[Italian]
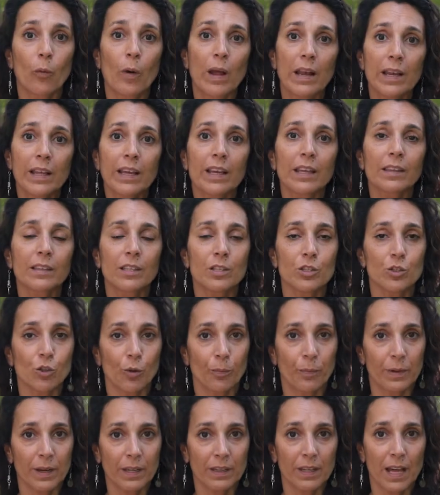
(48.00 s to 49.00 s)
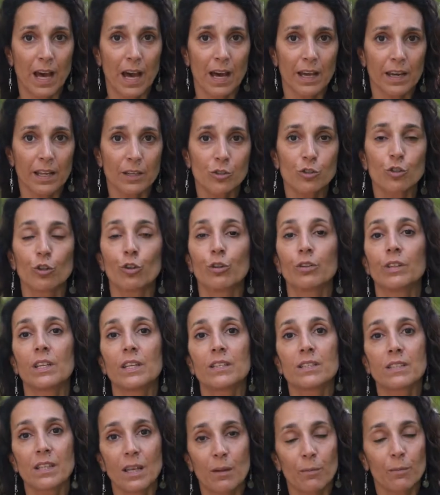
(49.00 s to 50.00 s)
quelli che ti sto per dare sono
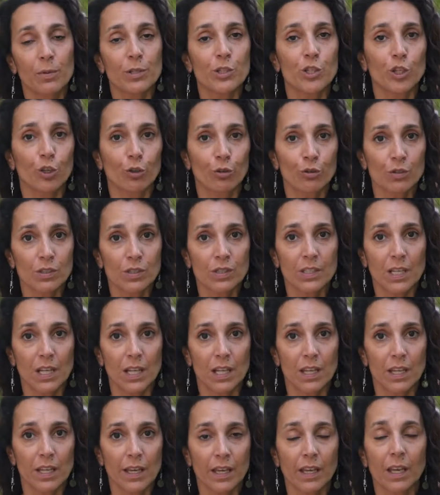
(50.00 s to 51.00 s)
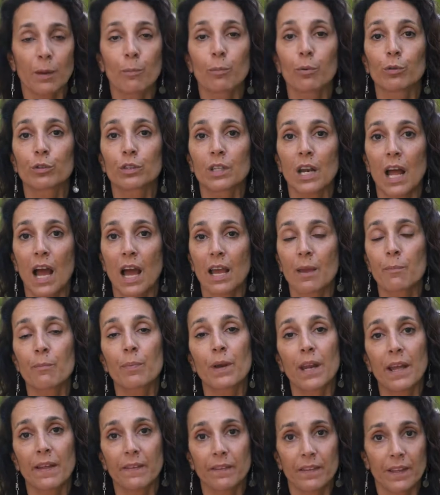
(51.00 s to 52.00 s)
dei semplici consigli che potrai
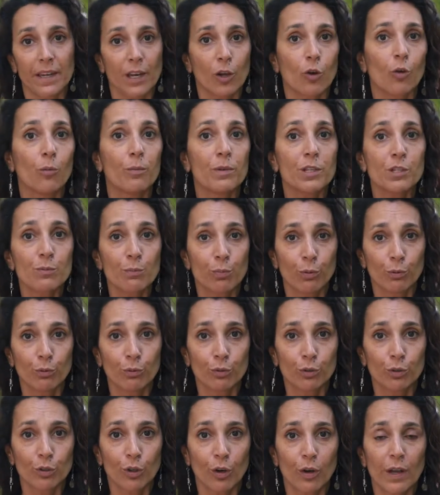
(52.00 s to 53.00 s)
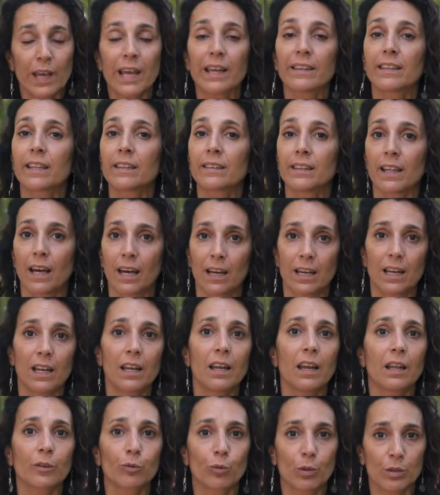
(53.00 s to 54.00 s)
prendere come spunto e adattarli
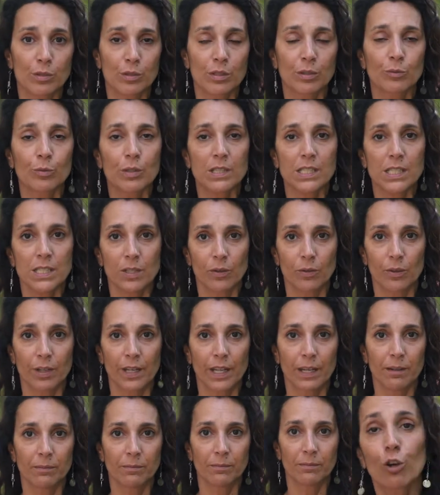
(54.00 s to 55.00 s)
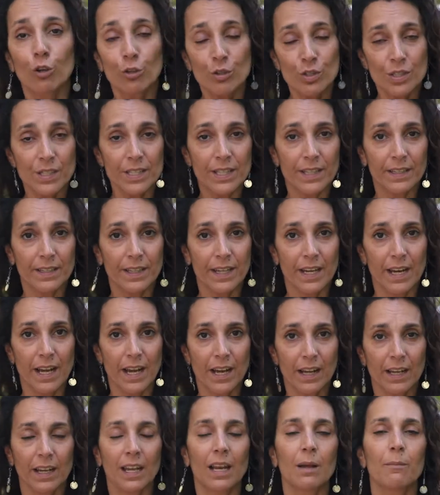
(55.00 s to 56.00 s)
alla tua situazione.
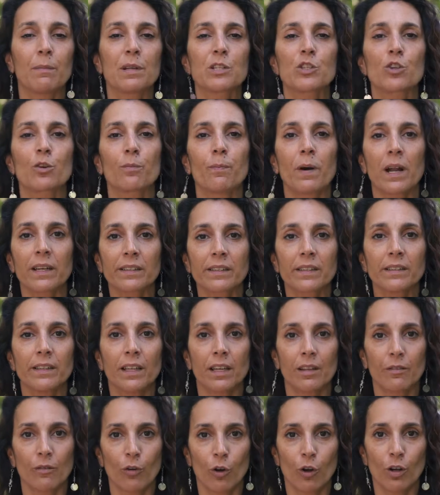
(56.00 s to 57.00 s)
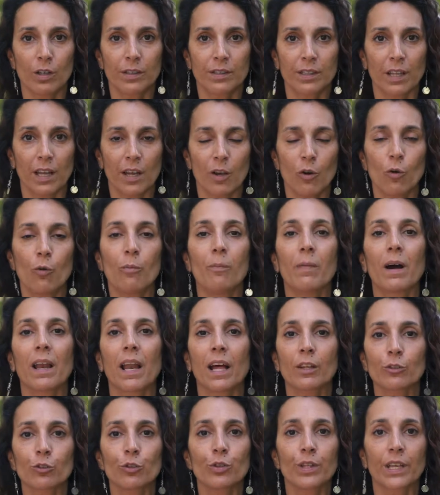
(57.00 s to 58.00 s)
Considera che la maggior parte delle volte un
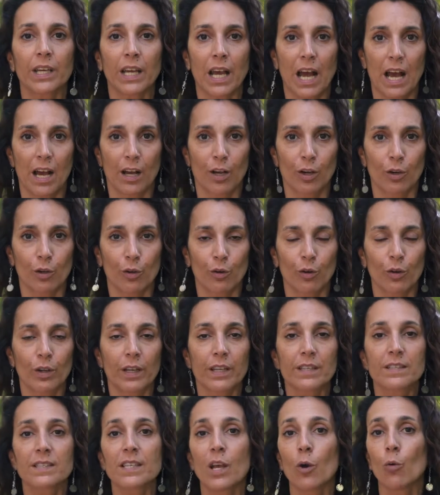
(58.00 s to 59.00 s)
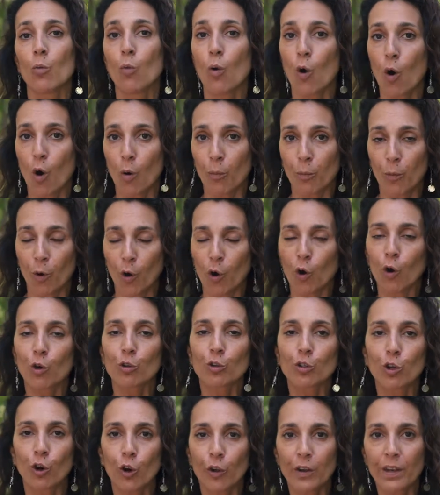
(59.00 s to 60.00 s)
malato di cancro, che sia uomo
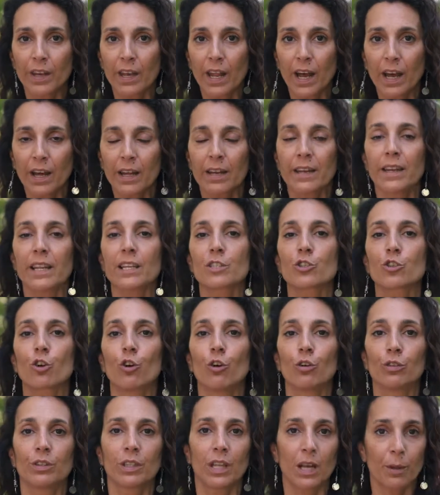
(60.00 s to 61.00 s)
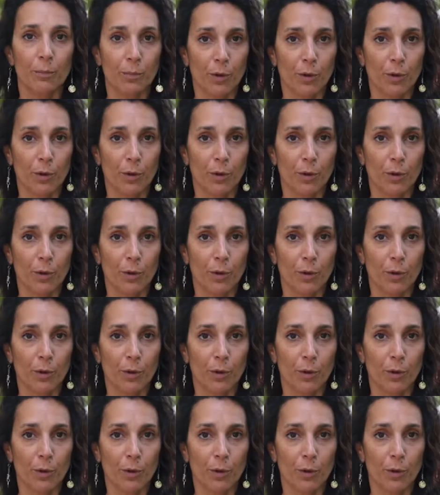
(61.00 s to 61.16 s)
o donna, nasconde la